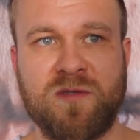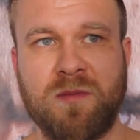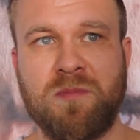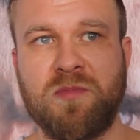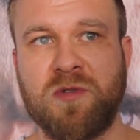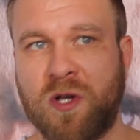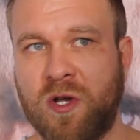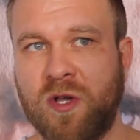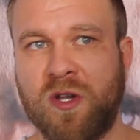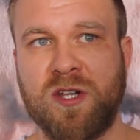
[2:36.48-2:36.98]
żeby
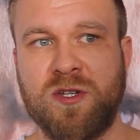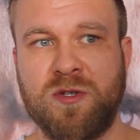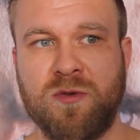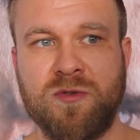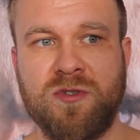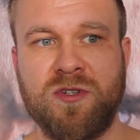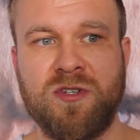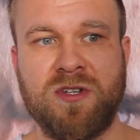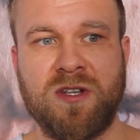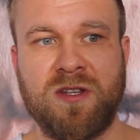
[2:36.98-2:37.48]
przekonać
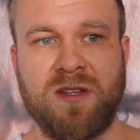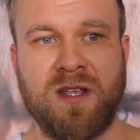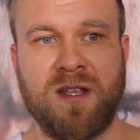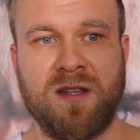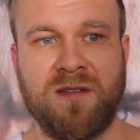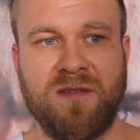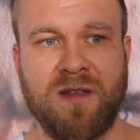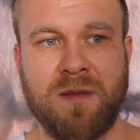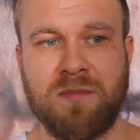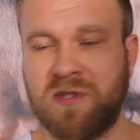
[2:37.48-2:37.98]
ludzi, że te
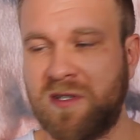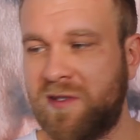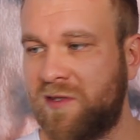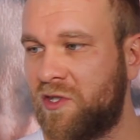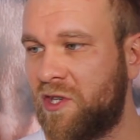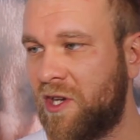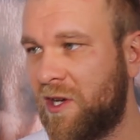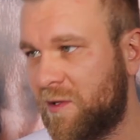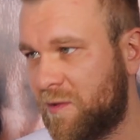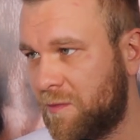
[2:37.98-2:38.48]
dwie
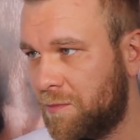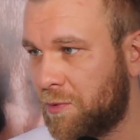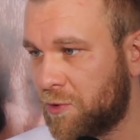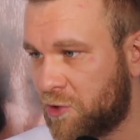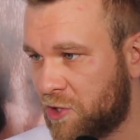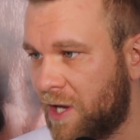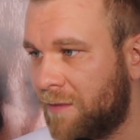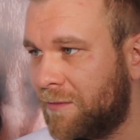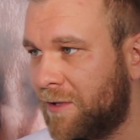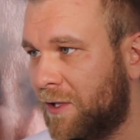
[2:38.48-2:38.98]
przestrzenie są
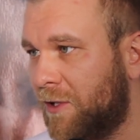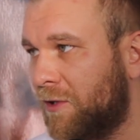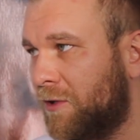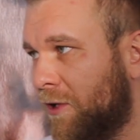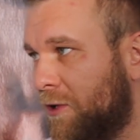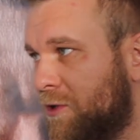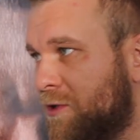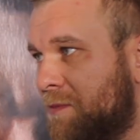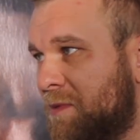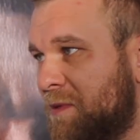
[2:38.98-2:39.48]
potrzebne do
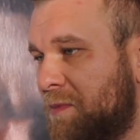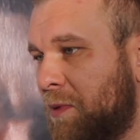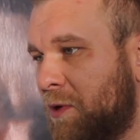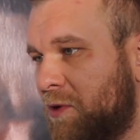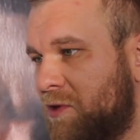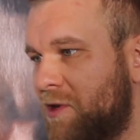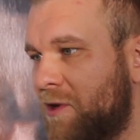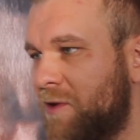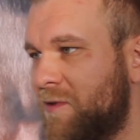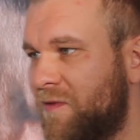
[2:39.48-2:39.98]
tego, żeby
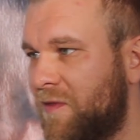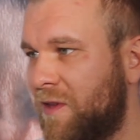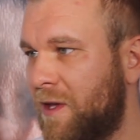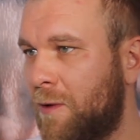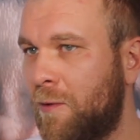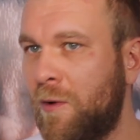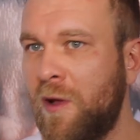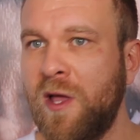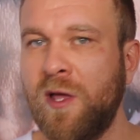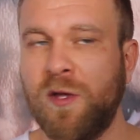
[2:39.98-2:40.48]
sport się
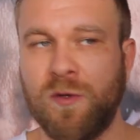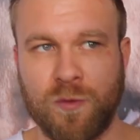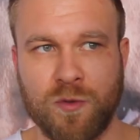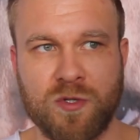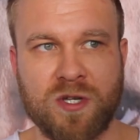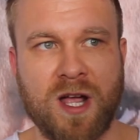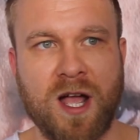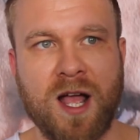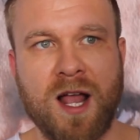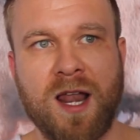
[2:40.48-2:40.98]
rozwijał.
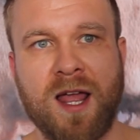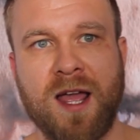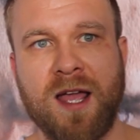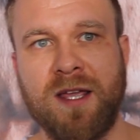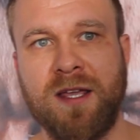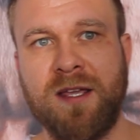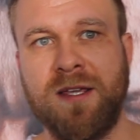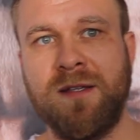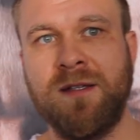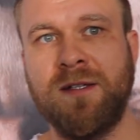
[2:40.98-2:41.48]
Duże
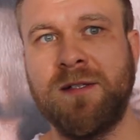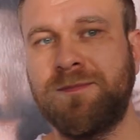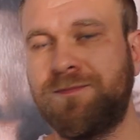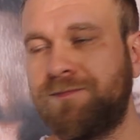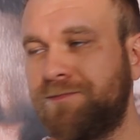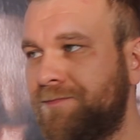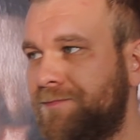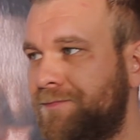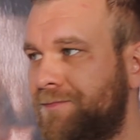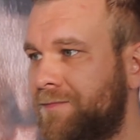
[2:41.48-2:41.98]
hale i,
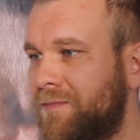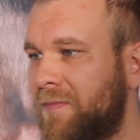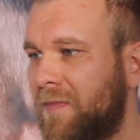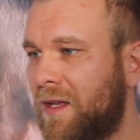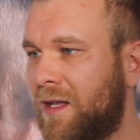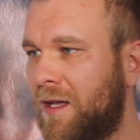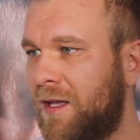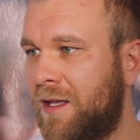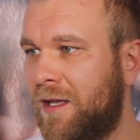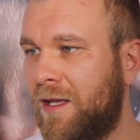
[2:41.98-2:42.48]

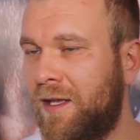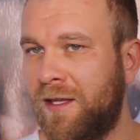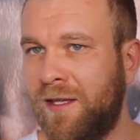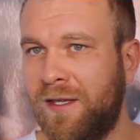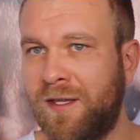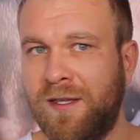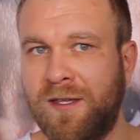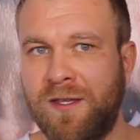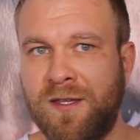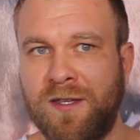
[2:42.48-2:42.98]
mm, e,
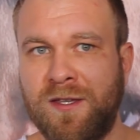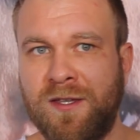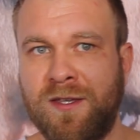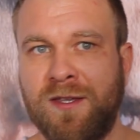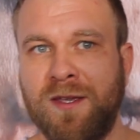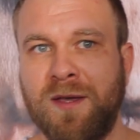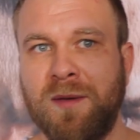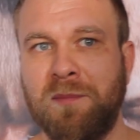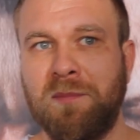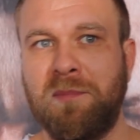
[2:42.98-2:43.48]
i, i, i
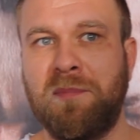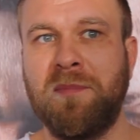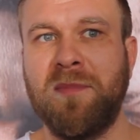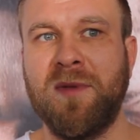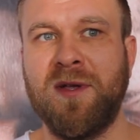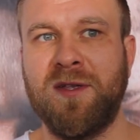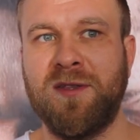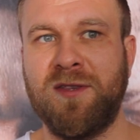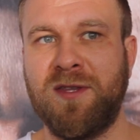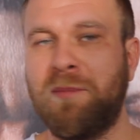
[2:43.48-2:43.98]

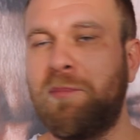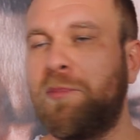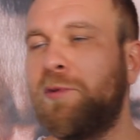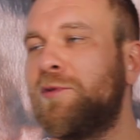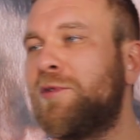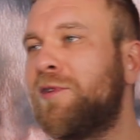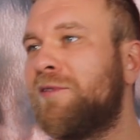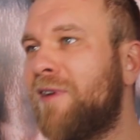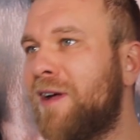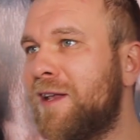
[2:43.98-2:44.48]
nie
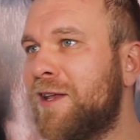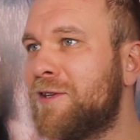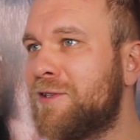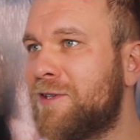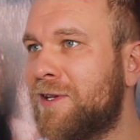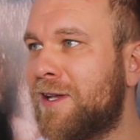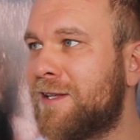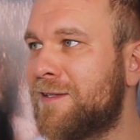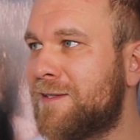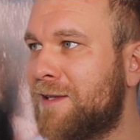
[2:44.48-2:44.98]
buntowanie się na